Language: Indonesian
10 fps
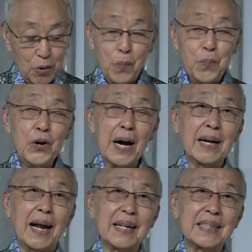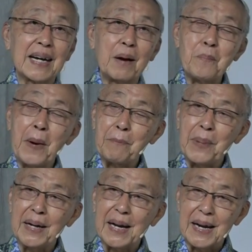hubungan antara
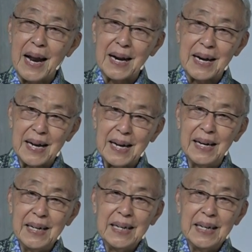bapak dan anak